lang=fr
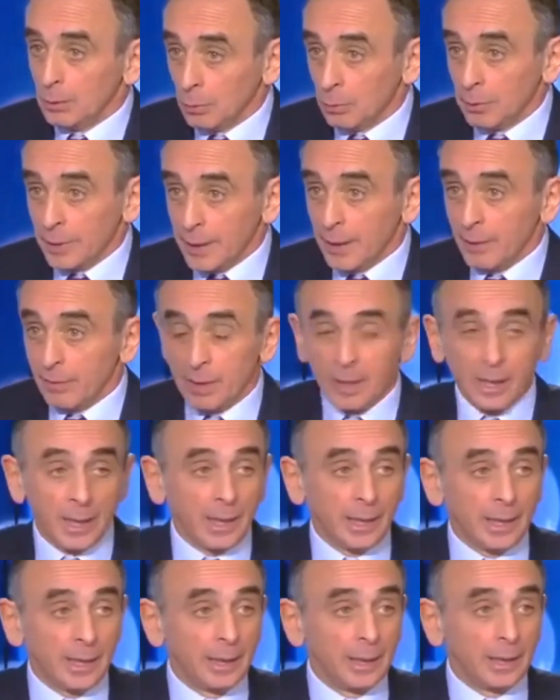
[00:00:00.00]
il y avait
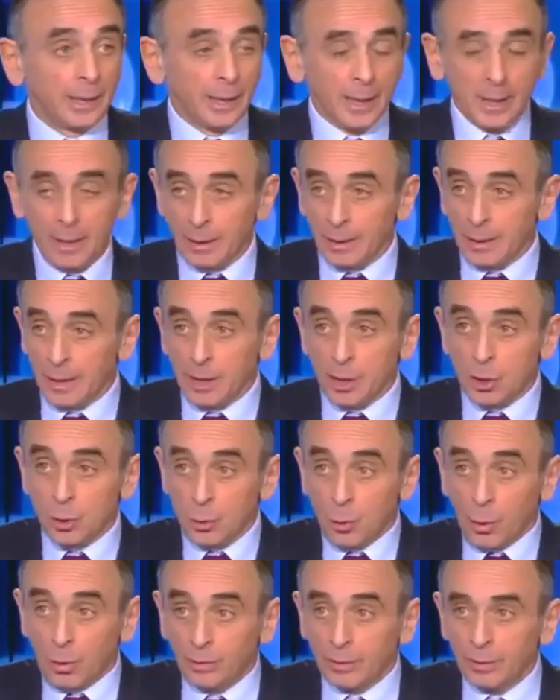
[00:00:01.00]
les, les, les
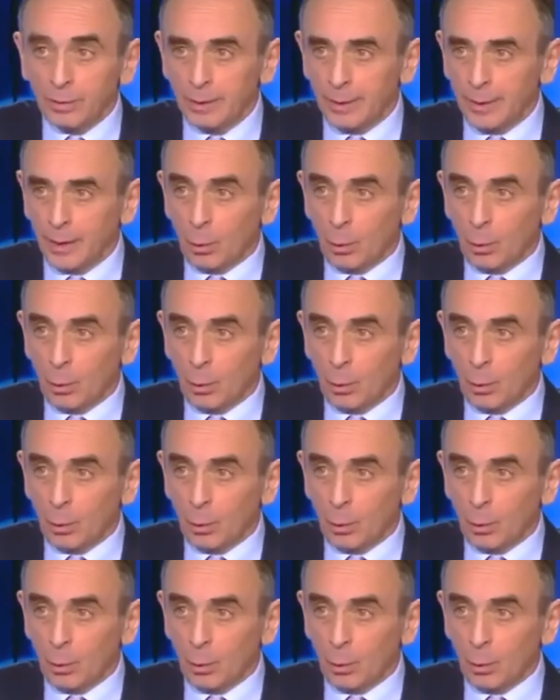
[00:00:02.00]
Jourdes, les